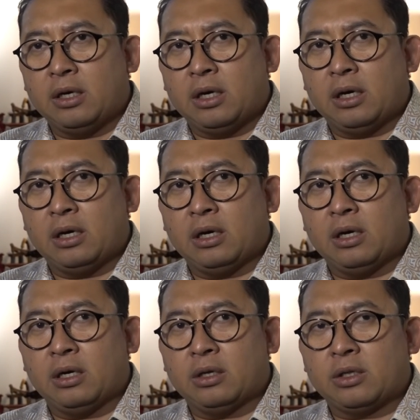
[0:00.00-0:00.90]

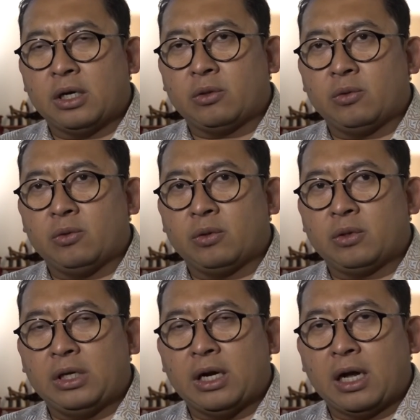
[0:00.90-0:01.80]
uh, satu
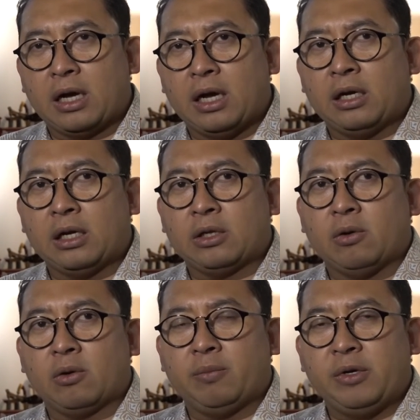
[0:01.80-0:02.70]
tindakan
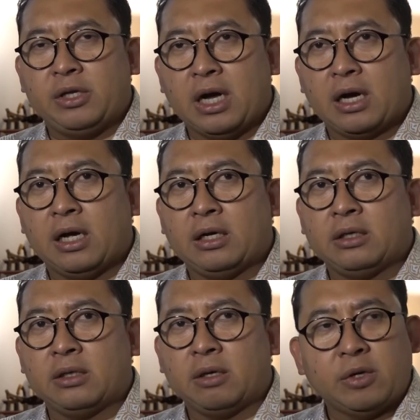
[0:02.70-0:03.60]
atau
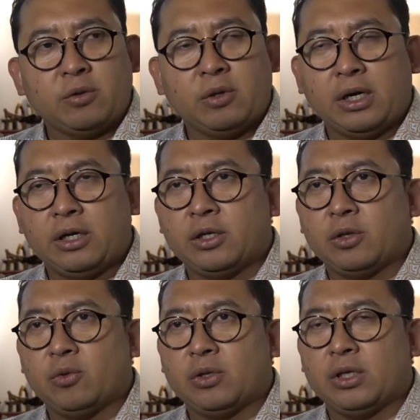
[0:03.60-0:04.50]
kebijakan termasuk dari
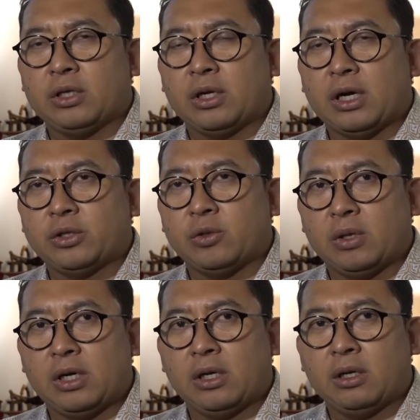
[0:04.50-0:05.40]
institusi
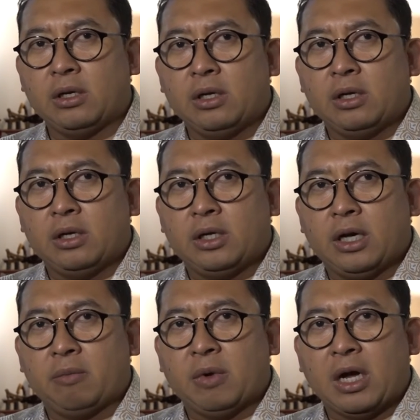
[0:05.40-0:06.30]
internasional
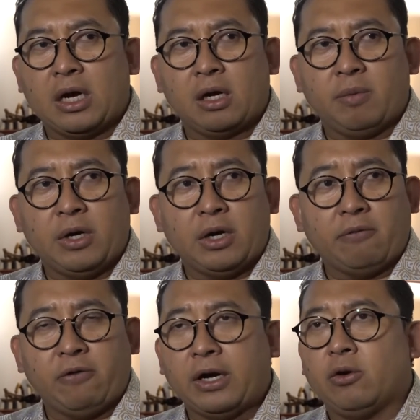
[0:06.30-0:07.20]
yang mengarah kepada
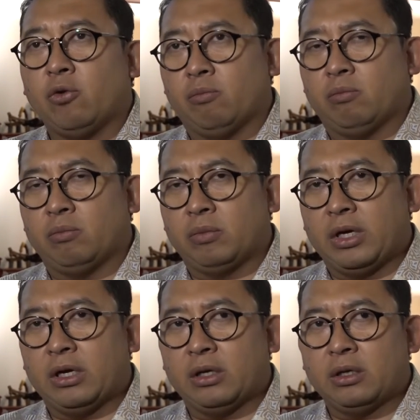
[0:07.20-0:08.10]
referendum
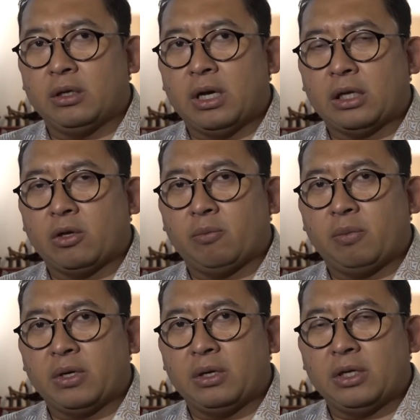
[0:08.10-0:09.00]
ya atau
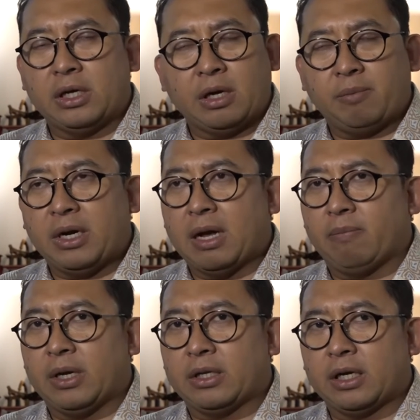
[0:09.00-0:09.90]
pen, jajak
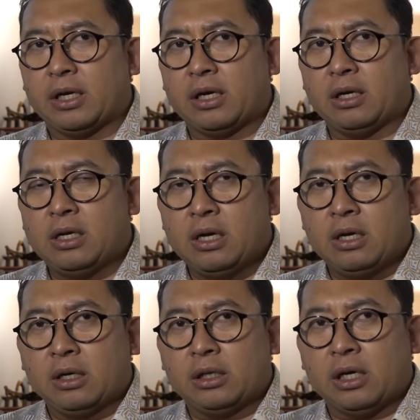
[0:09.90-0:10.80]
pendapat. Saya kira
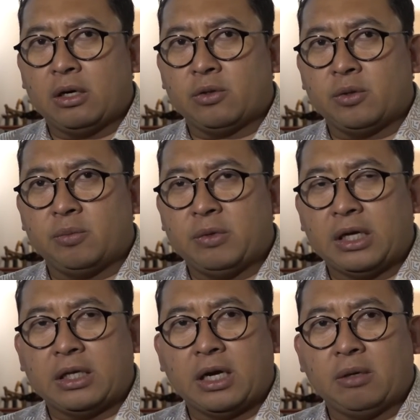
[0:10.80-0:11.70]
kita harus
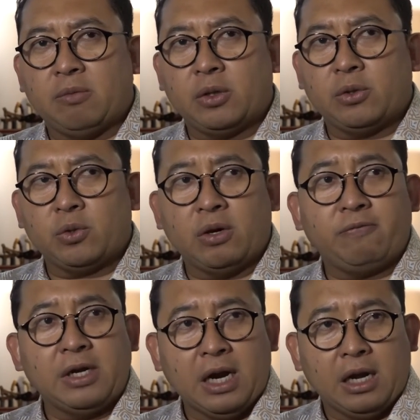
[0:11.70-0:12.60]
menyatakan bahwa itu sudah
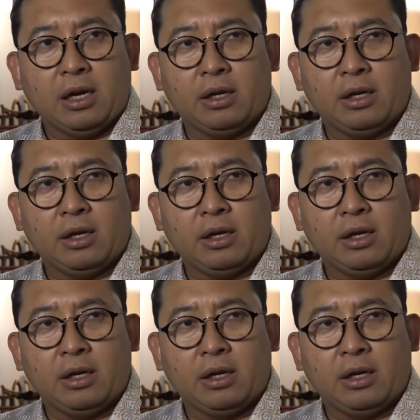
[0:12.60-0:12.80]
final.